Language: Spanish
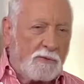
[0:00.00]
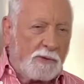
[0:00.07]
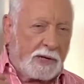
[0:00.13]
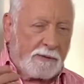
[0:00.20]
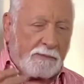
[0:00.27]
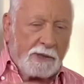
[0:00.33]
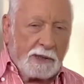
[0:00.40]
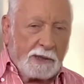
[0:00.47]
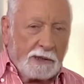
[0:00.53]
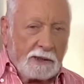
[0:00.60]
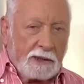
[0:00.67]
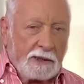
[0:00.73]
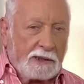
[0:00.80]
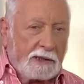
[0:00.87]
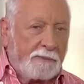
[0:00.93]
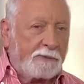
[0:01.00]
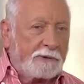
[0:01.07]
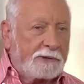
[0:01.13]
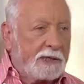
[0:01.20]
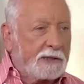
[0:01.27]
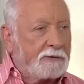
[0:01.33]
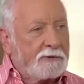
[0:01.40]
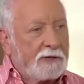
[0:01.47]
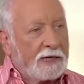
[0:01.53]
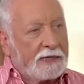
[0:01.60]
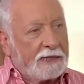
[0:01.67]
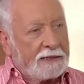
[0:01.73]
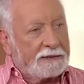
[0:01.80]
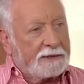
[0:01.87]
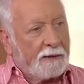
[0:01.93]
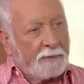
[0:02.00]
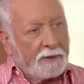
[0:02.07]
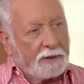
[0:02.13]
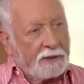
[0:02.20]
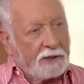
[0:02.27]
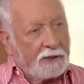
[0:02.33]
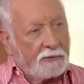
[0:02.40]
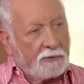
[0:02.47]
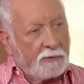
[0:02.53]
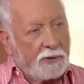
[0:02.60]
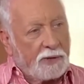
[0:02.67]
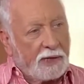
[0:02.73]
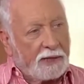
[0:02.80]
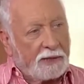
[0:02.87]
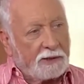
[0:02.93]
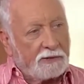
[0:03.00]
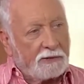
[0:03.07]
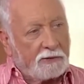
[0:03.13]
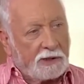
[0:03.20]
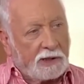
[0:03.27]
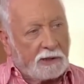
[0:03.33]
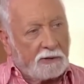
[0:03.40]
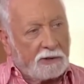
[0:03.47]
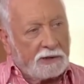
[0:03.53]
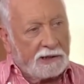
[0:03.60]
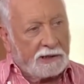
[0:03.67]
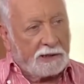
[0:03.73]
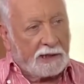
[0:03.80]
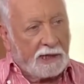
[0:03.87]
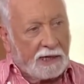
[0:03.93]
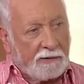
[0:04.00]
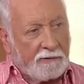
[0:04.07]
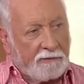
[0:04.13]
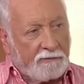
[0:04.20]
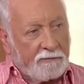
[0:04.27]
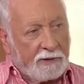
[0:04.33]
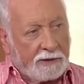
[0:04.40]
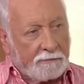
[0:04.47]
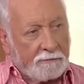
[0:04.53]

porque... Y después resulta que él está prendiendo un cigarrillo con la colilla del que acaba de fumar.